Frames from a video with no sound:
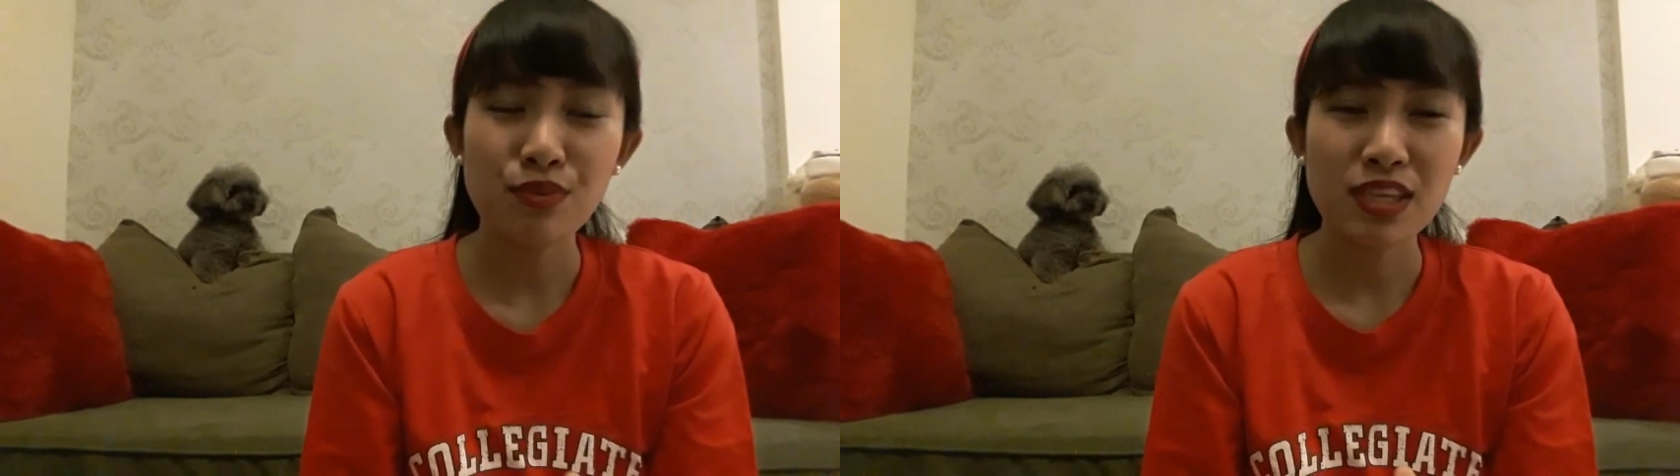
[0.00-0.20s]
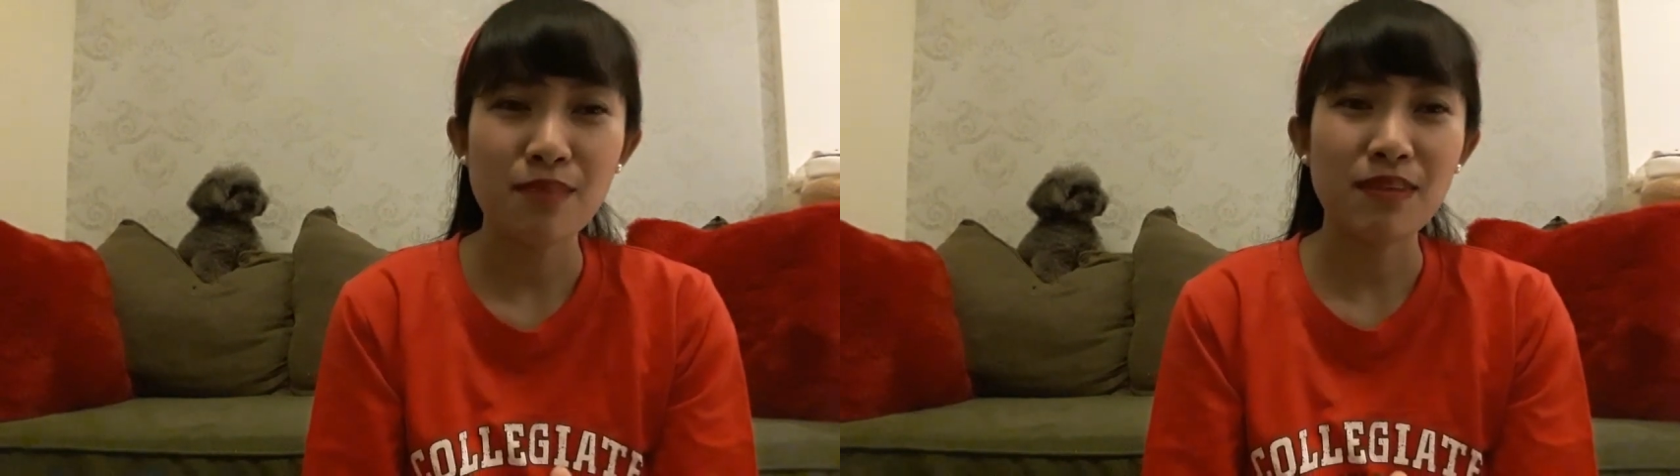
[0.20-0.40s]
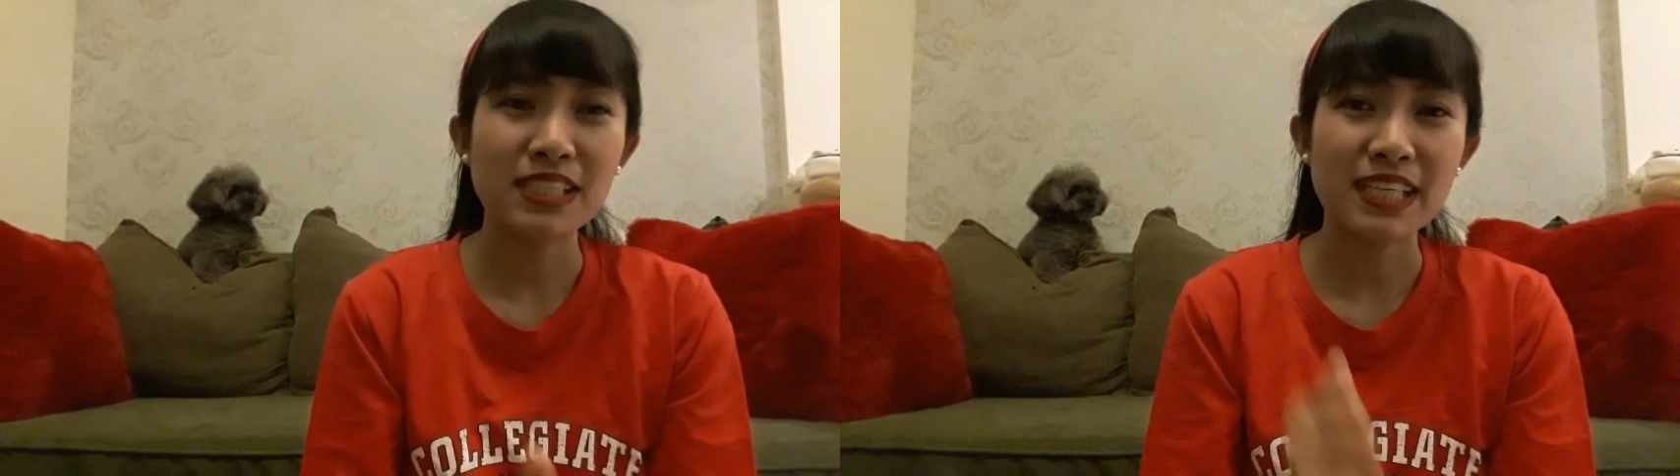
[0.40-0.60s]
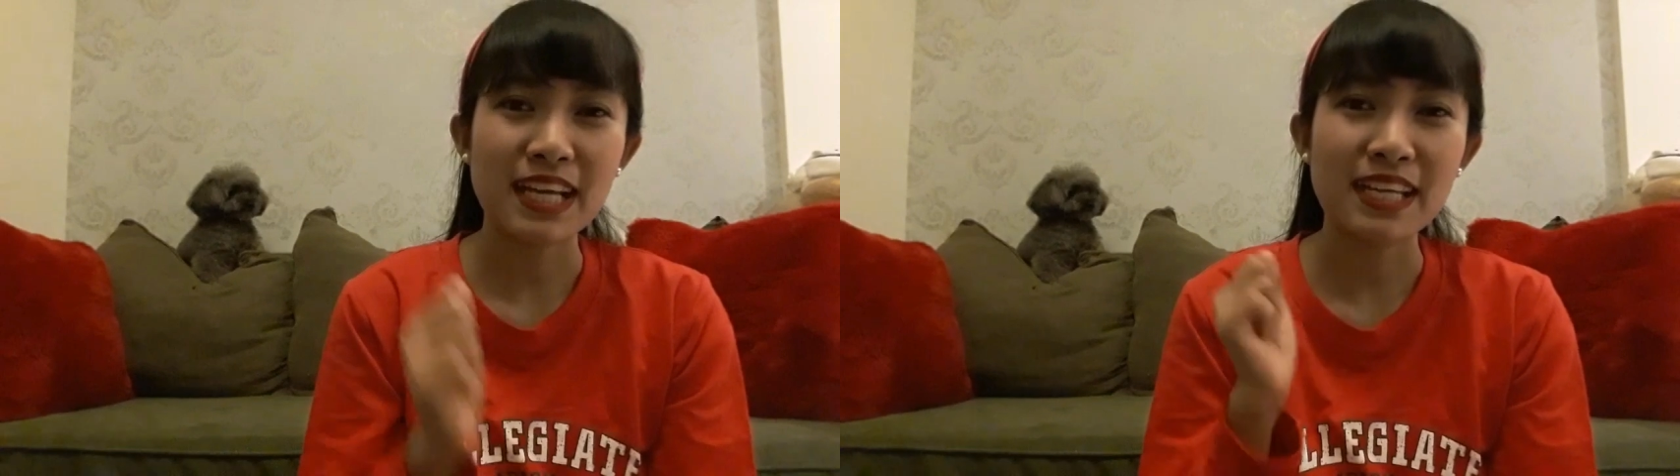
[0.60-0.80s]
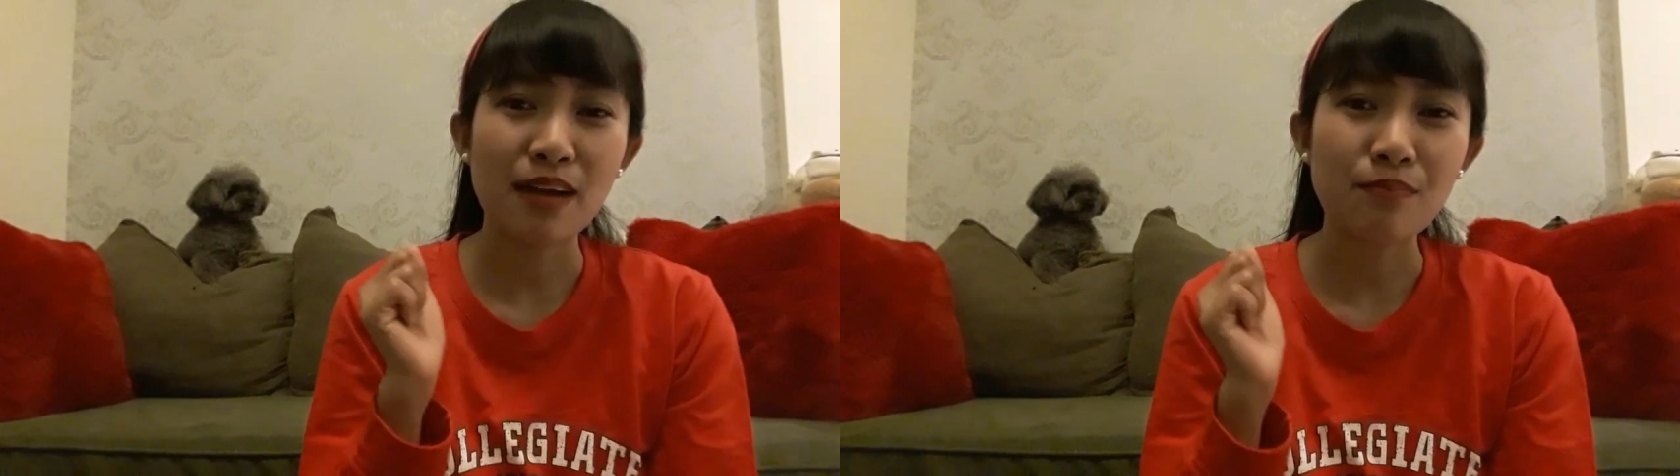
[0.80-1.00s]
punya
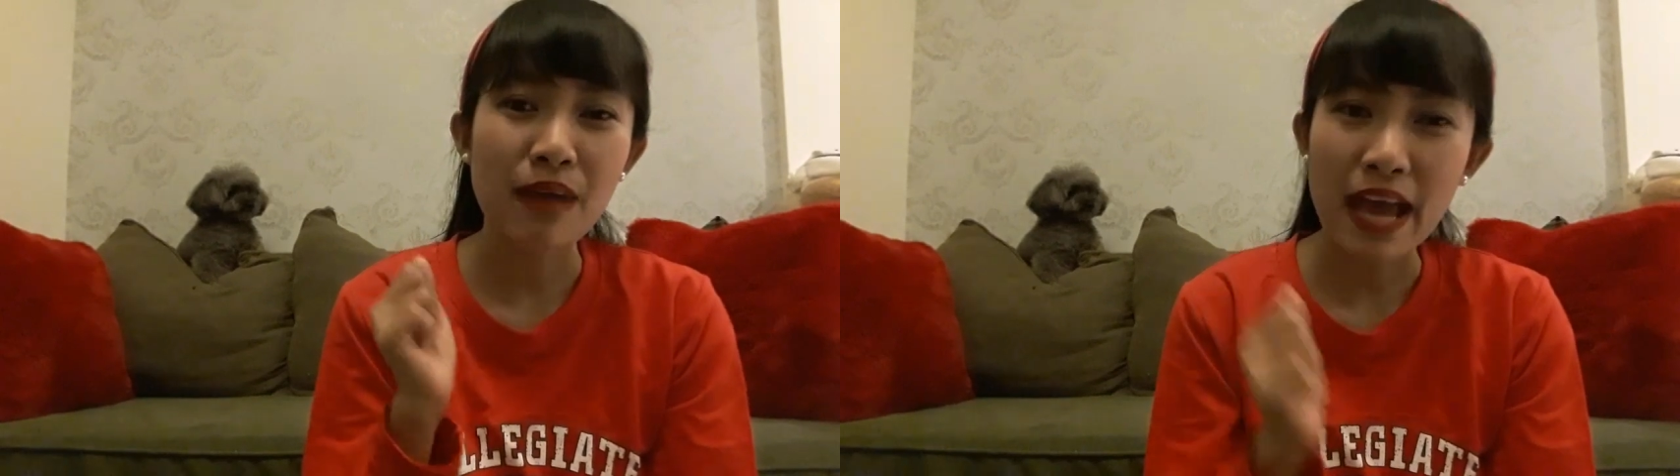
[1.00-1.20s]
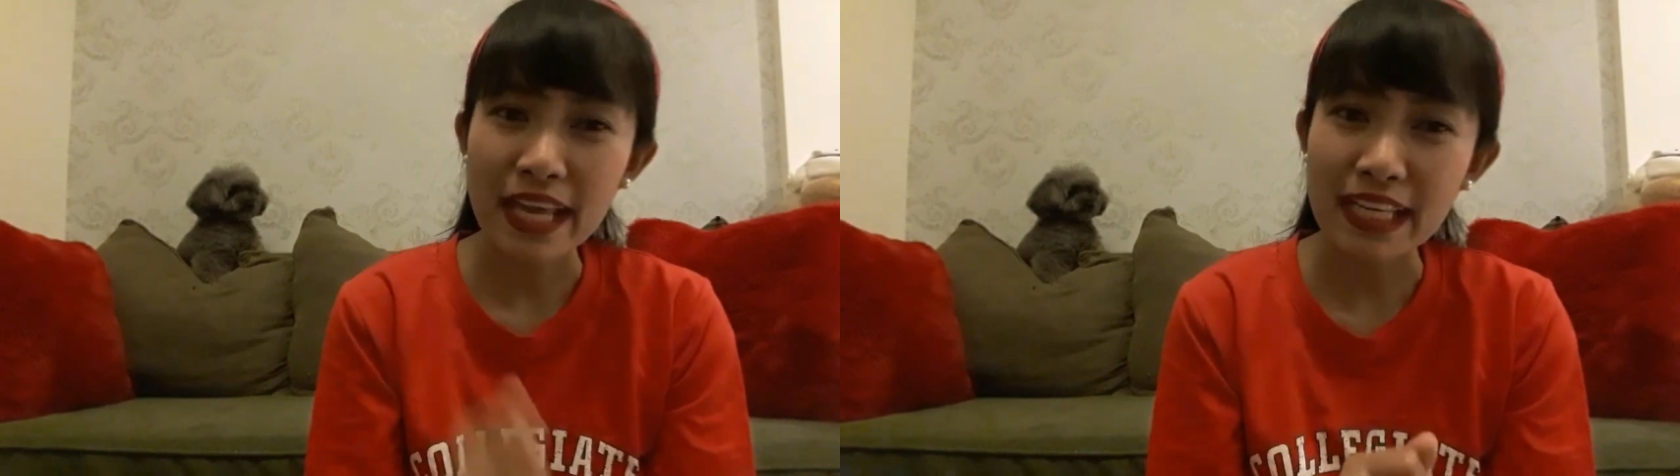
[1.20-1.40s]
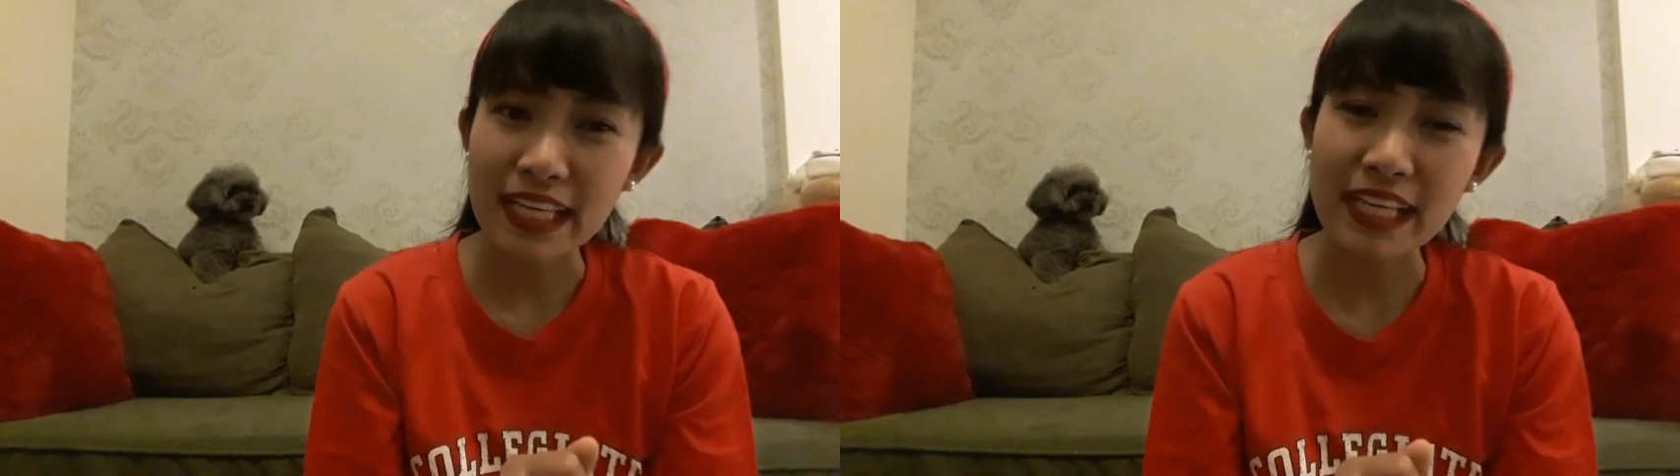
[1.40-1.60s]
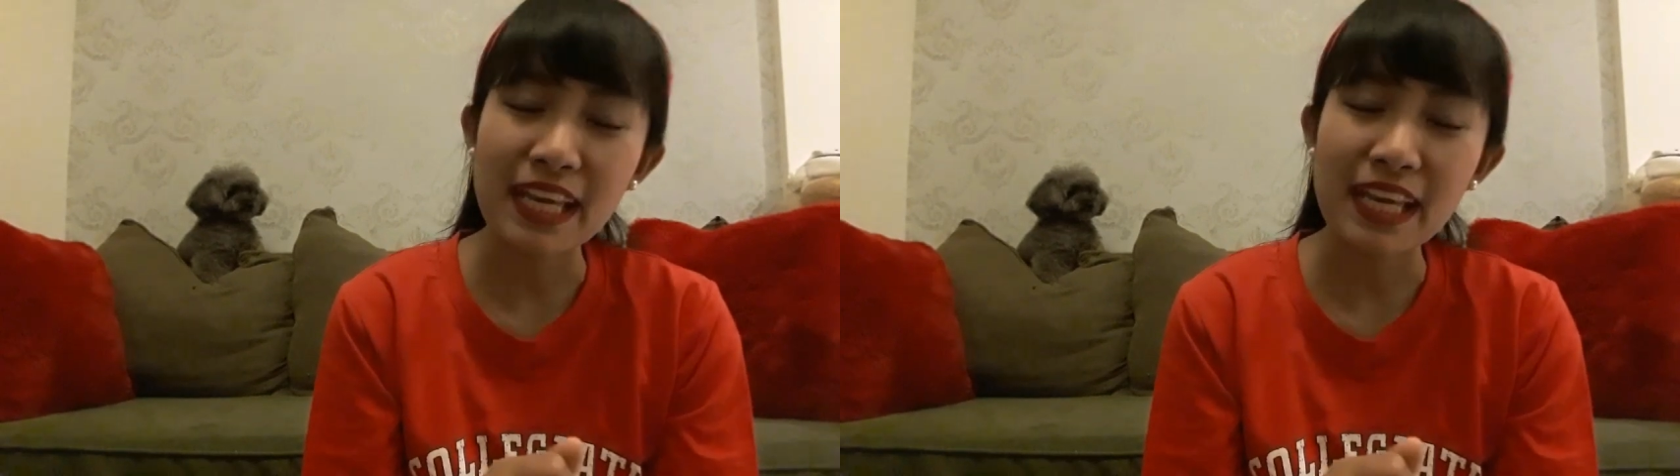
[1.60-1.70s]
majikan yang baik